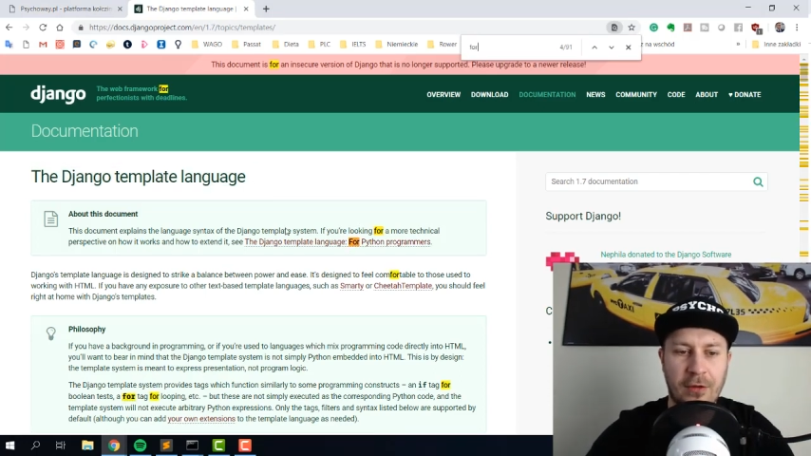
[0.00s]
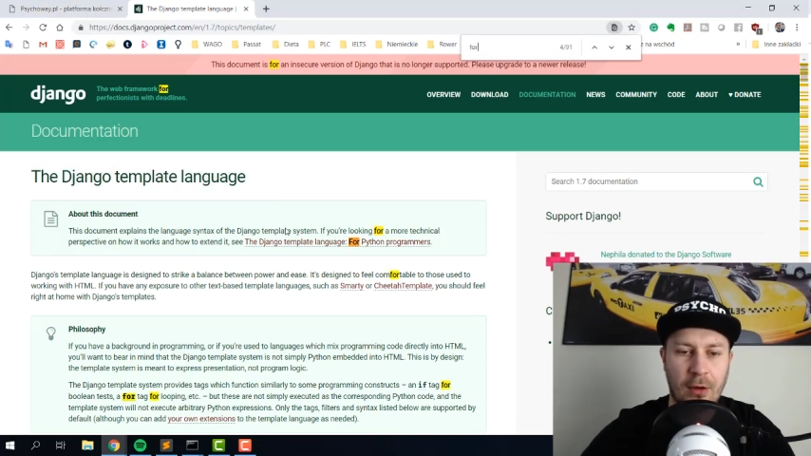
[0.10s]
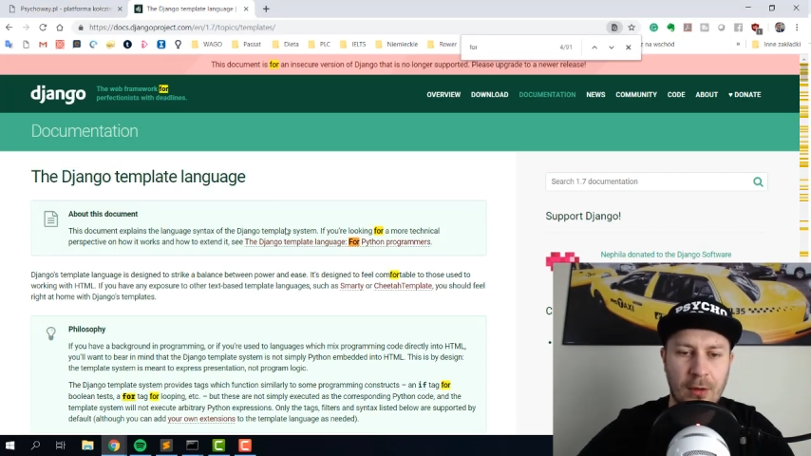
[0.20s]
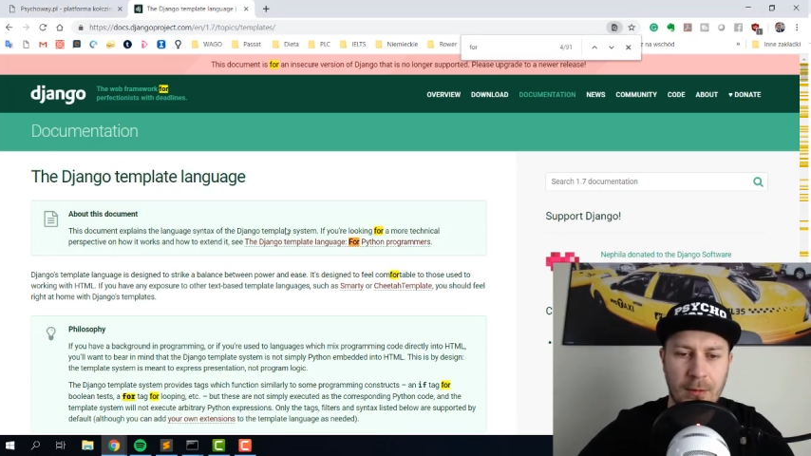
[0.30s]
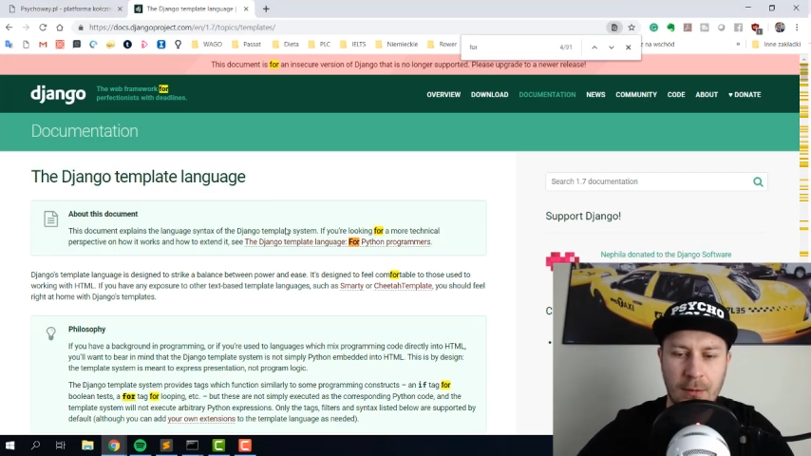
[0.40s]

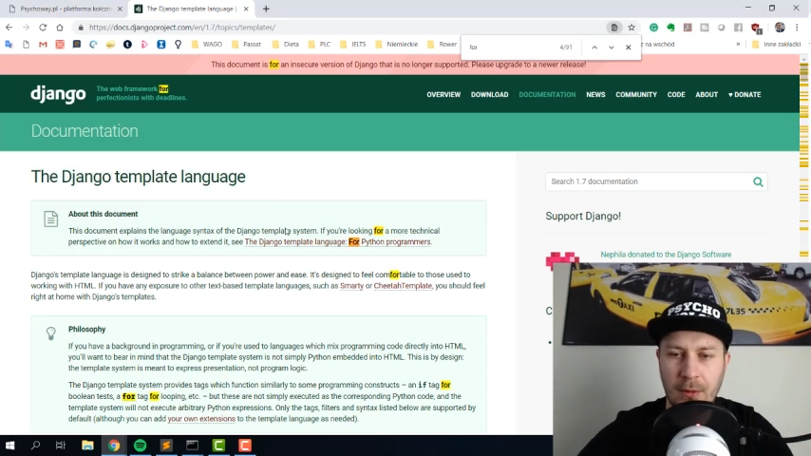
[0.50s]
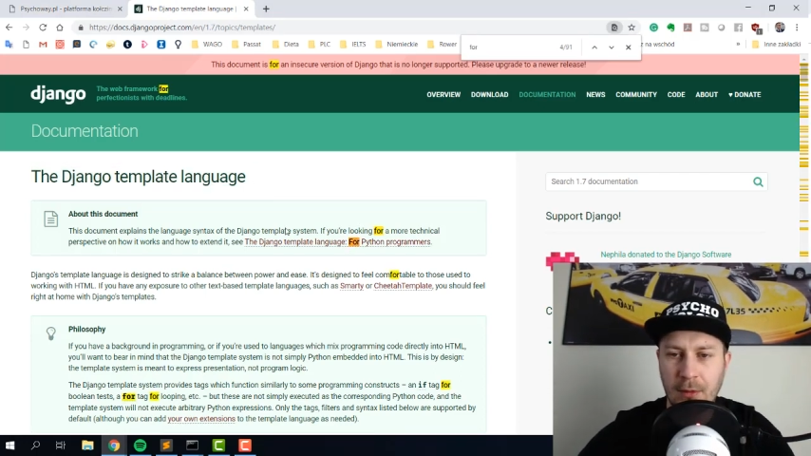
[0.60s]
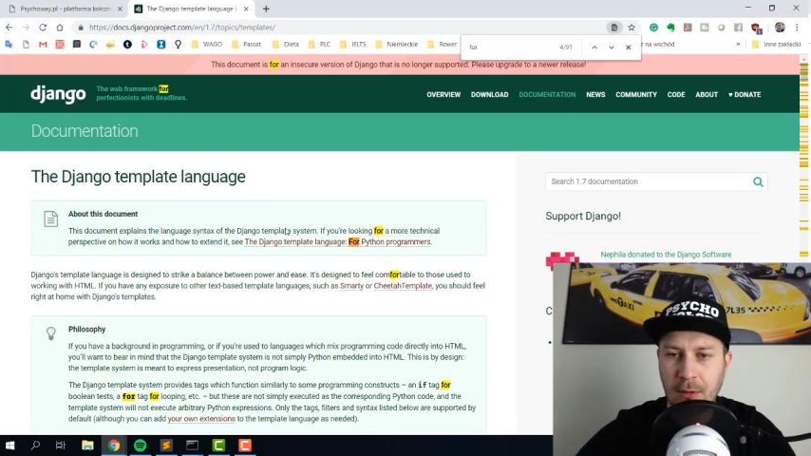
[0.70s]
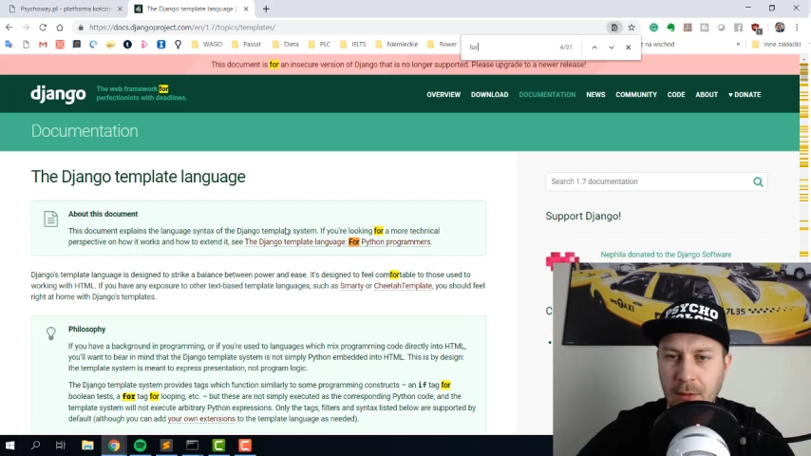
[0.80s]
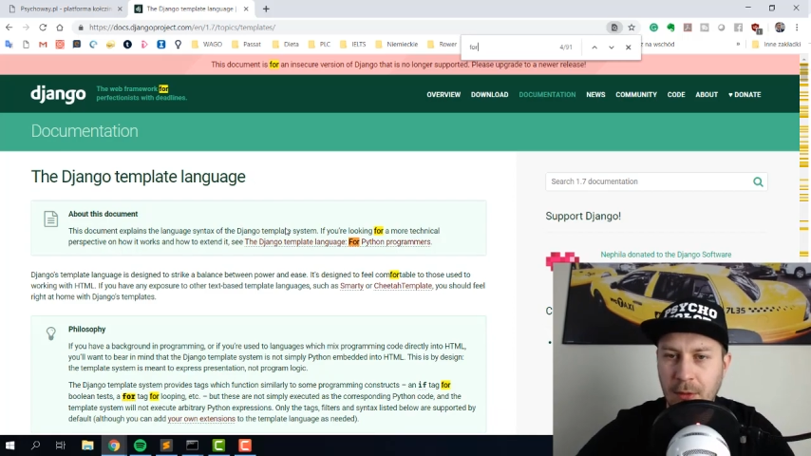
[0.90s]
for,
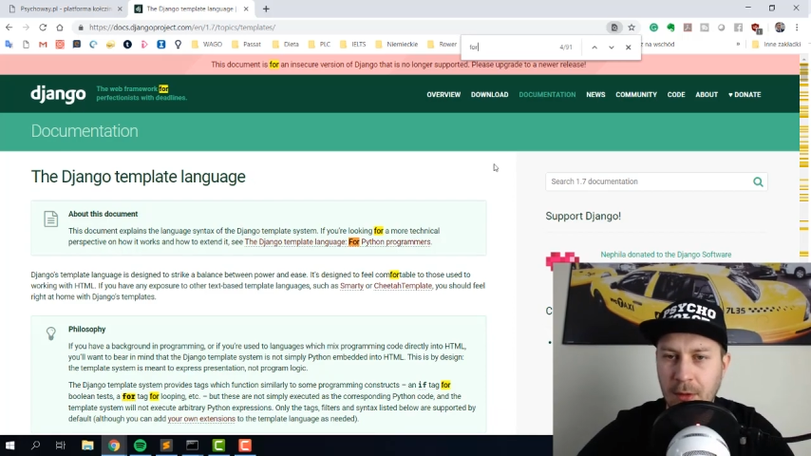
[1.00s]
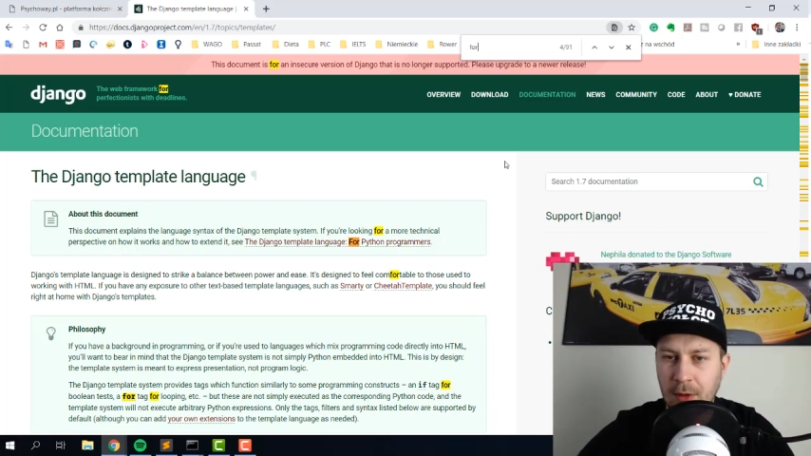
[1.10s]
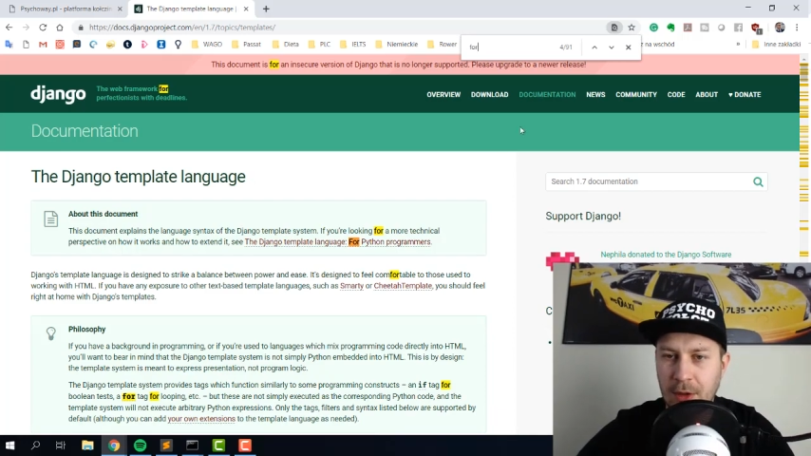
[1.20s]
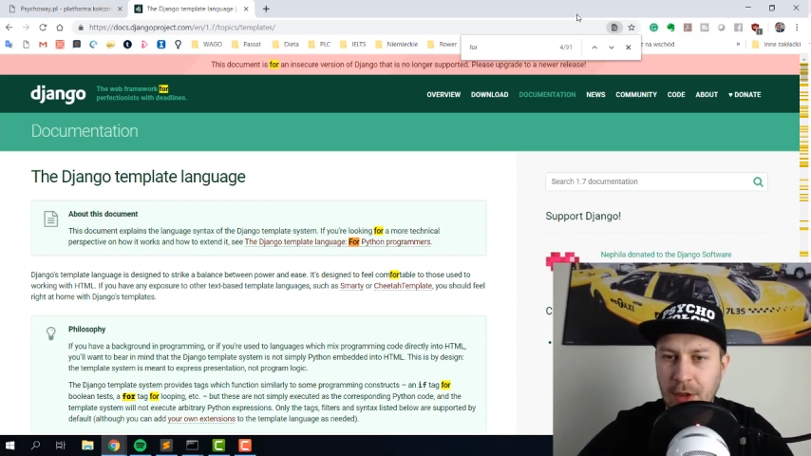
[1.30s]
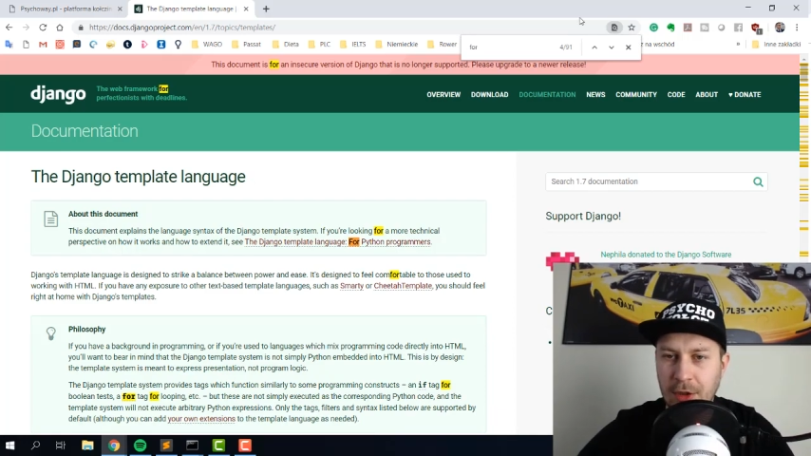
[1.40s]

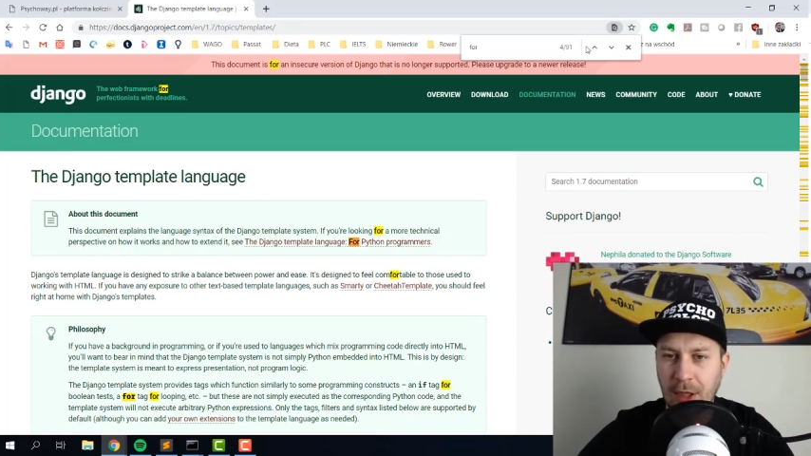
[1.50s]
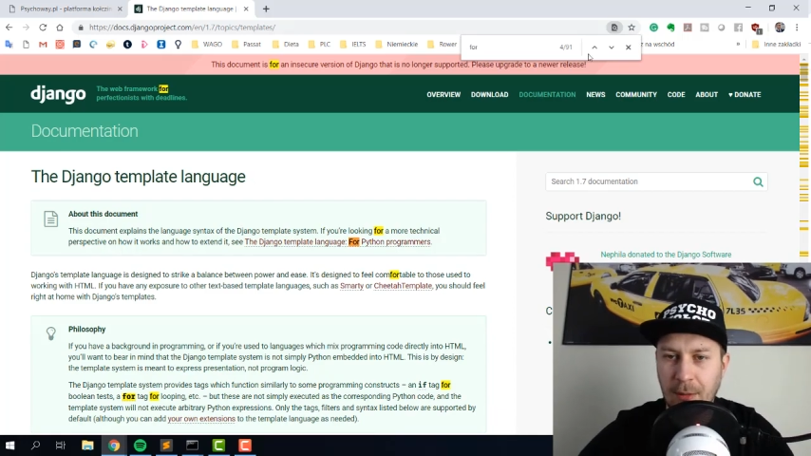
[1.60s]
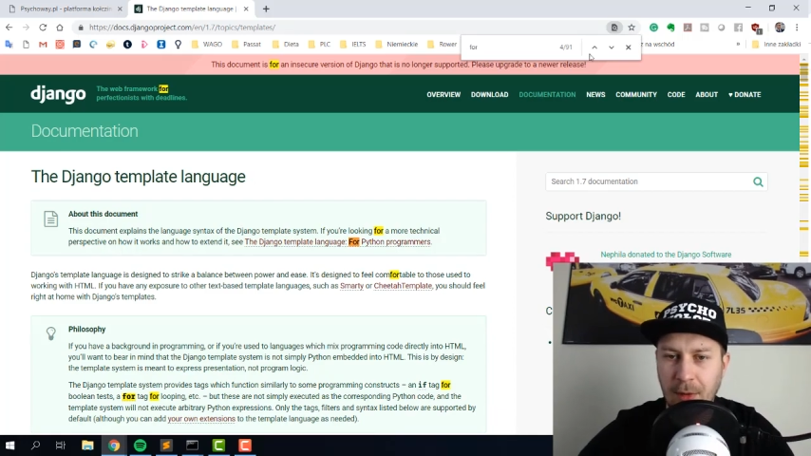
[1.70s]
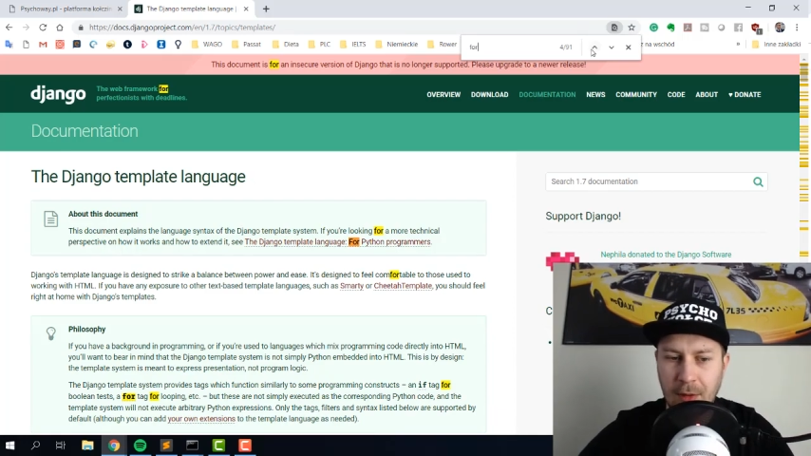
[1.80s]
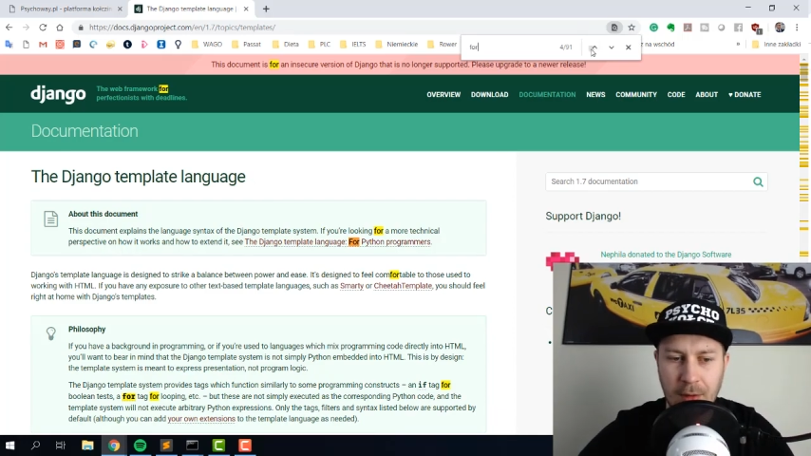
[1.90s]
gdzieś tam.